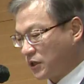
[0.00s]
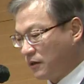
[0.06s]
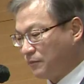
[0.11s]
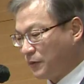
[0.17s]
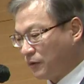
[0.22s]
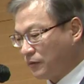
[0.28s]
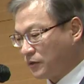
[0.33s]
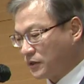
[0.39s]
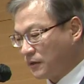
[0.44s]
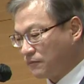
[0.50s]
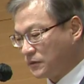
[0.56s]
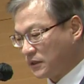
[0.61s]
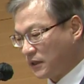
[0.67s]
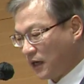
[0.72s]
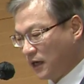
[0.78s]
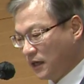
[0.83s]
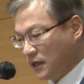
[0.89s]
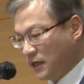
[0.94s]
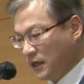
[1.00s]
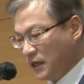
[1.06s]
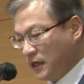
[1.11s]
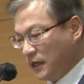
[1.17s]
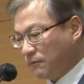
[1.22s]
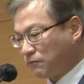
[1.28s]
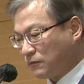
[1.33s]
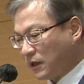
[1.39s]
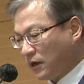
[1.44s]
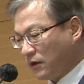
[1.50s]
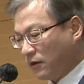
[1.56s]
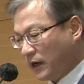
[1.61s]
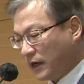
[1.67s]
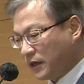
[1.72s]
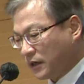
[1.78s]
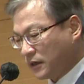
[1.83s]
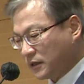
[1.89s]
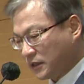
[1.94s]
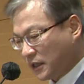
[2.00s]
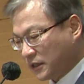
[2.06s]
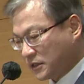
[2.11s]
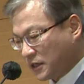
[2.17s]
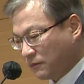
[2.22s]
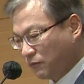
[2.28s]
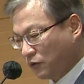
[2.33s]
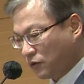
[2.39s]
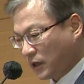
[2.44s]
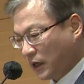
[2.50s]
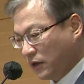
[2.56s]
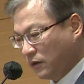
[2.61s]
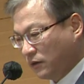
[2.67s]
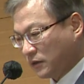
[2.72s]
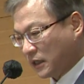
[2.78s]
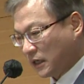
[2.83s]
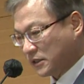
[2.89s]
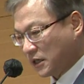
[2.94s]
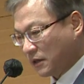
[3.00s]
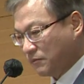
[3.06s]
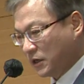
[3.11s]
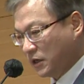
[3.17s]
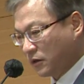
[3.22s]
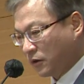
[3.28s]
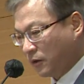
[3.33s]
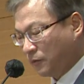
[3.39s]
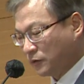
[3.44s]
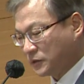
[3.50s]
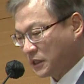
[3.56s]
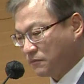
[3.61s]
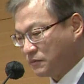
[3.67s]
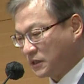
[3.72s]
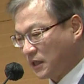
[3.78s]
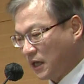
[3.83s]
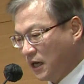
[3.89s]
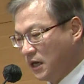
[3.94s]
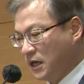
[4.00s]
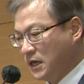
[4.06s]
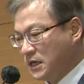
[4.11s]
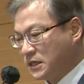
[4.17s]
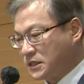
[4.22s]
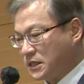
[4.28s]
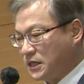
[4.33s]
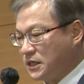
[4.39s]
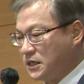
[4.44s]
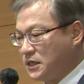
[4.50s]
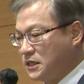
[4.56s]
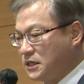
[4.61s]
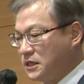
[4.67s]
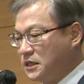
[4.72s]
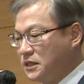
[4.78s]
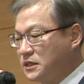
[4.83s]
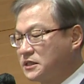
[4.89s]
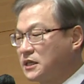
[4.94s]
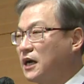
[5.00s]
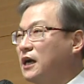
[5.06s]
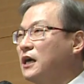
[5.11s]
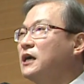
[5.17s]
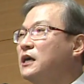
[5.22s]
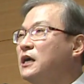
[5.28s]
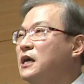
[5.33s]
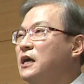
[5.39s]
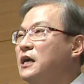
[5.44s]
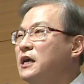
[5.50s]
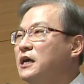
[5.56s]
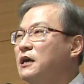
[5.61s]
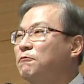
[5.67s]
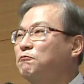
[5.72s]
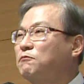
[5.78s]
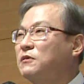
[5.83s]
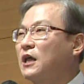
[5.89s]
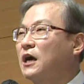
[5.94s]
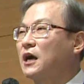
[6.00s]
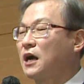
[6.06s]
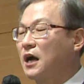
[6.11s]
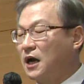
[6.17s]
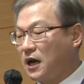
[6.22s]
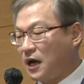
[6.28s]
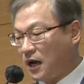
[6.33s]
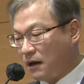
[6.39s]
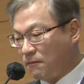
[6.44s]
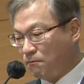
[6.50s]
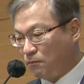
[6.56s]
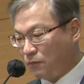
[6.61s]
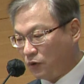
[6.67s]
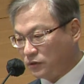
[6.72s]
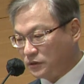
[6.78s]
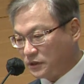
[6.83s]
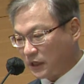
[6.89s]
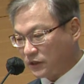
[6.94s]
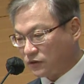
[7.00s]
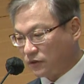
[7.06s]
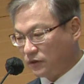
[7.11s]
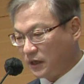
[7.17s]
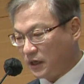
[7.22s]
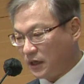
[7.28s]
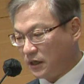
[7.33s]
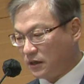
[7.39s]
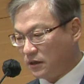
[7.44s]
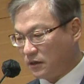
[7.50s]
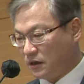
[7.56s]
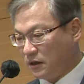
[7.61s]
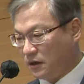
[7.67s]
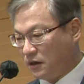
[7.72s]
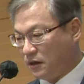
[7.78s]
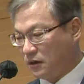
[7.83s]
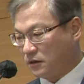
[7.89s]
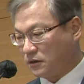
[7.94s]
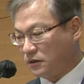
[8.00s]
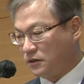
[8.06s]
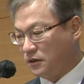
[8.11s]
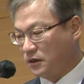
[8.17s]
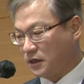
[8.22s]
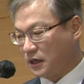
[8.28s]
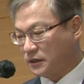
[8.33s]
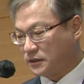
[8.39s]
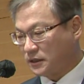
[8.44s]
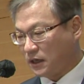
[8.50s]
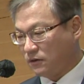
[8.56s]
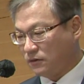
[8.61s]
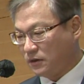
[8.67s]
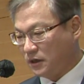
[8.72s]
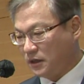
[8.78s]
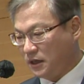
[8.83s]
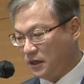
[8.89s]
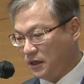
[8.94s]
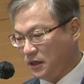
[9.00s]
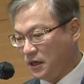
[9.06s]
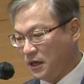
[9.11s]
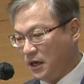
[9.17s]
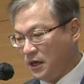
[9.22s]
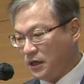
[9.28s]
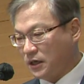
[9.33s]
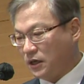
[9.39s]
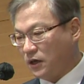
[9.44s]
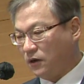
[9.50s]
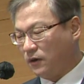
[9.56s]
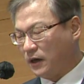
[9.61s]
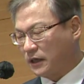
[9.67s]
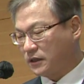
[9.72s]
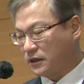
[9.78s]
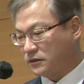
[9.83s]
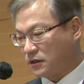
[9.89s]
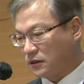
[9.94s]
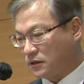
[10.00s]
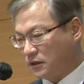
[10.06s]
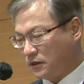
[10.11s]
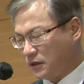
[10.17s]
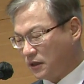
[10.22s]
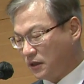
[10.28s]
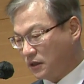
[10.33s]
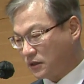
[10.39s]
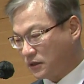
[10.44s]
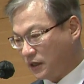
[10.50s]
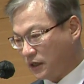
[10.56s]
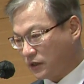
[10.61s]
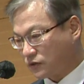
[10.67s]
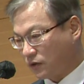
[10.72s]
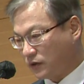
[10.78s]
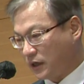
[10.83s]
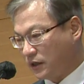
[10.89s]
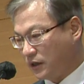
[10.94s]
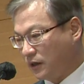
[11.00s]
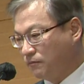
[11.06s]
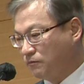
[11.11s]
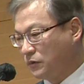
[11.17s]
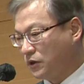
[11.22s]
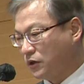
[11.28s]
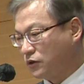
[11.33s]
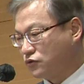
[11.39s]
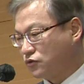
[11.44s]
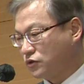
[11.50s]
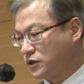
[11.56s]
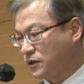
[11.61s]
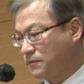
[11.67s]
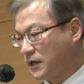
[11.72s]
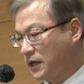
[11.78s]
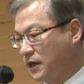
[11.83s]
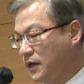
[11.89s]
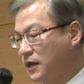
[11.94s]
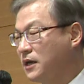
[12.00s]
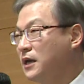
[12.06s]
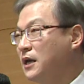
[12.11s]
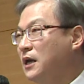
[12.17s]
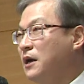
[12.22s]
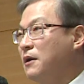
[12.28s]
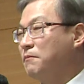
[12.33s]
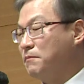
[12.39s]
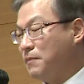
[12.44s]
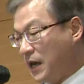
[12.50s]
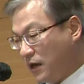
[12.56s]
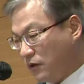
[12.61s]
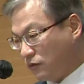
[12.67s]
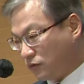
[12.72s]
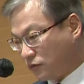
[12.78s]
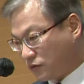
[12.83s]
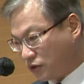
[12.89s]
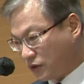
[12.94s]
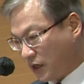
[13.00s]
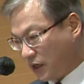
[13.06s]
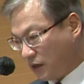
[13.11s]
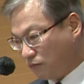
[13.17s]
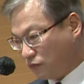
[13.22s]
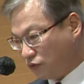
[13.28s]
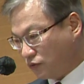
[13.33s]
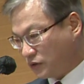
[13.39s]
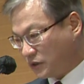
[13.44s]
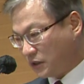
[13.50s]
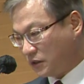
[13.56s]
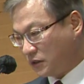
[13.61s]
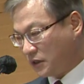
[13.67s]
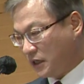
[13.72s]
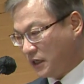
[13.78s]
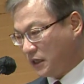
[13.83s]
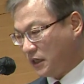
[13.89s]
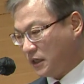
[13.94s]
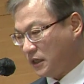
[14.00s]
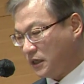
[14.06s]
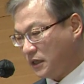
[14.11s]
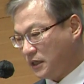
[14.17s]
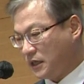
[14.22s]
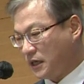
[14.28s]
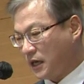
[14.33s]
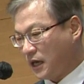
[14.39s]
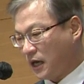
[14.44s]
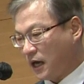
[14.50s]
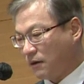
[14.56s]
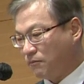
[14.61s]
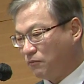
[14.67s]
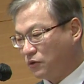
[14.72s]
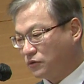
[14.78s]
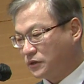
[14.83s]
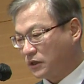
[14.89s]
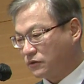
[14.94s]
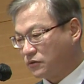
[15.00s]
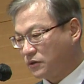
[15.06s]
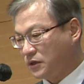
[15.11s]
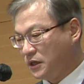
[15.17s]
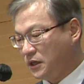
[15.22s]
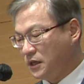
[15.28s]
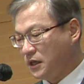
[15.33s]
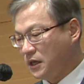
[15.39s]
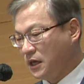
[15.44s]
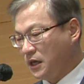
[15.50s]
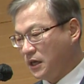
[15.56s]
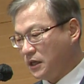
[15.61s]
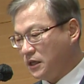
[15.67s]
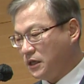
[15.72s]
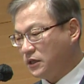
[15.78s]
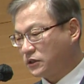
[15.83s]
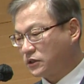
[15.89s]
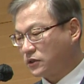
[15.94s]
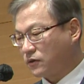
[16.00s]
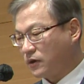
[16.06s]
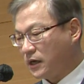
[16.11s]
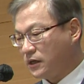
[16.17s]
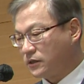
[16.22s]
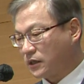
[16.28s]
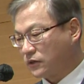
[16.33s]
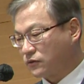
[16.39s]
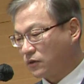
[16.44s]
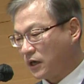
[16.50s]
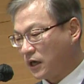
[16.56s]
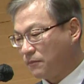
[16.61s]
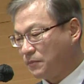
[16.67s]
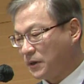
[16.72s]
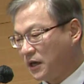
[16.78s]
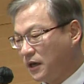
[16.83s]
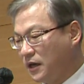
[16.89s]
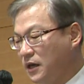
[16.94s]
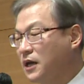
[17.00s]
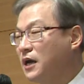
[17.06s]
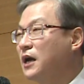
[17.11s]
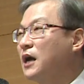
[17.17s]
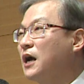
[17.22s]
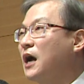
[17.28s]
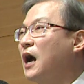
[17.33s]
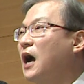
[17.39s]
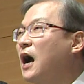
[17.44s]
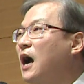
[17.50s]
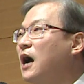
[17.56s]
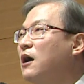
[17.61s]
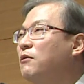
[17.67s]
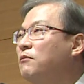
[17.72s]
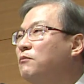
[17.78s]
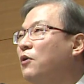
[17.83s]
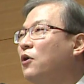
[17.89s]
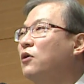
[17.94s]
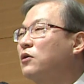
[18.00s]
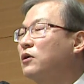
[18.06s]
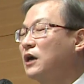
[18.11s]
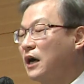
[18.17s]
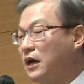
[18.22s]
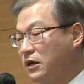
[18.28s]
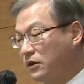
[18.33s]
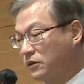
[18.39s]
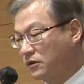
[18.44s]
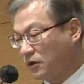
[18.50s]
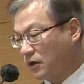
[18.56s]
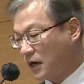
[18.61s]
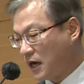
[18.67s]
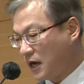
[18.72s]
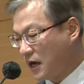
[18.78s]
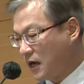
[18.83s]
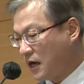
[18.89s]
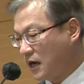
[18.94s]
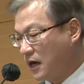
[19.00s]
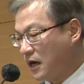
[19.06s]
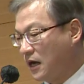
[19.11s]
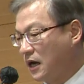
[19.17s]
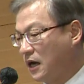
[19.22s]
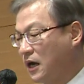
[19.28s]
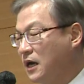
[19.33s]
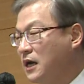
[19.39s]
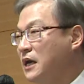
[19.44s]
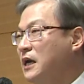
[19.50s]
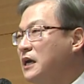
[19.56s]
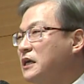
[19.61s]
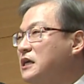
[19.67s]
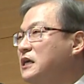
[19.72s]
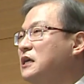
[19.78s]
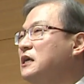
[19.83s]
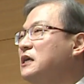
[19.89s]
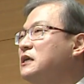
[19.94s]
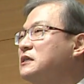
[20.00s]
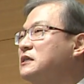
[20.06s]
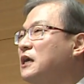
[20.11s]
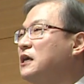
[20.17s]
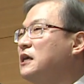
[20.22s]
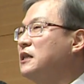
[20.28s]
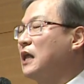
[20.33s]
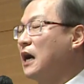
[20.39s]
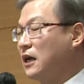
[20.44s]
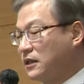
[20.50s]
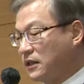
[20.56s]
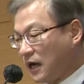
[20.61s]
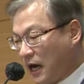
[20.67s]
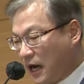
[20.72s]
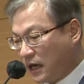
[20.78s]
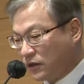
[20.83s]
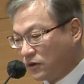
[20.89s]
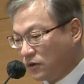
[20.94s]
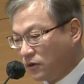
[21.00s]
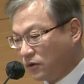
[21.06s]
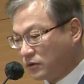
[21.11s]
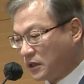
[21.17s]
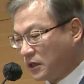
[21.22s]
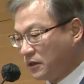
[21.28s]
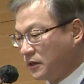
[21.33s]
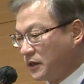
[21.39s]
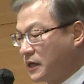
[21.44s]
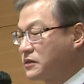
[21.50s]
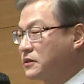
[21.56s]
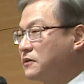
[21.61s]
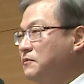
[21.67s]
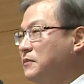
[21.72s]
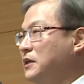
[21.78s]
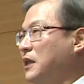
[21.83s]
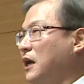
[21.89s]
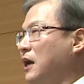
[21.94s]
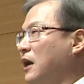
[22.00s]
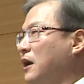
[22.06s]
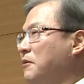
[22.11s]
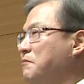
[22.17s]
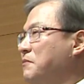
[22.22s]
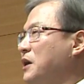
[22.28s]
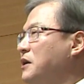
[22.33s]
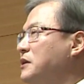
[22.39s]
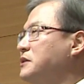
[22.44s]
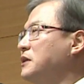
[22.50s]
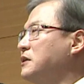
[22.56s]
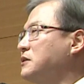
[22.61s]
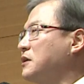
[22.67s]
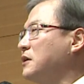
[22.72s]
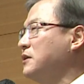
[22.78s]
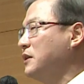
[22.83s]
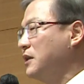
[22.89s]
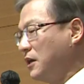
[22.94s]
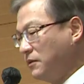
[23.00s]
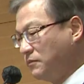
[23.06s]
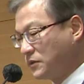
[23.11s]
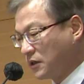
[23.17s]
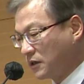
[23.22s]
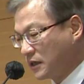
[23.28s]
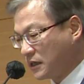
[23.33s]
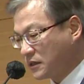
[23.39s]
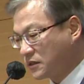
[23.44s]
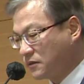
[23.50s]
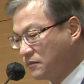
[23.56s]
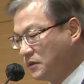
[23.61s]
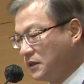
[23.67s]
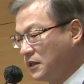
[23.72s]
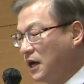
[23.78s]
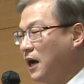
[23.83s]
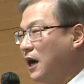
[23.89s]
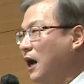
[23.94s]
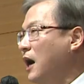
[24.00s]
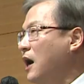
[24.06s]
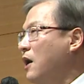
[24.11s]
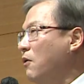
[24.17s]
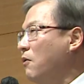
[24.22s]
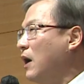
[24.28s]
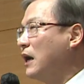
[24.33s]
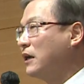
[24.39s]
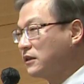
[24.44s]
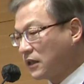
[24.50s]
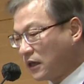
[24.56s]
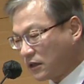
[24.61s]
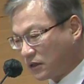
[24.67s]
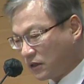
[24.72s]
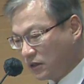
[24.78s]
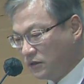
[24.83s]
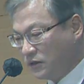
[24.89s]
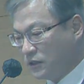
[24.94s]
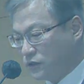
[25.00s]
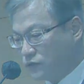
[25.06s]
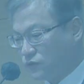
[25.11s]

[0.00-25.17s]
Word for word: 살펴보십시다. 입다의 활약을 다시 한번 볼까요? 다시 한번 읽어보십시다. 시작. 입다가 암몬 자손에게 이르러 그들과 싸우더니 여호와께서 그들을 그의 손에 넘겨 주심에 매우 크게 무찌르니 이에 암몬 자손이 이스라엘 자손 앞에 항복하였더라. 기생이 낳은 아들로 태어났습니다. 멸시천대 엄청났습니다. 왕따 견딜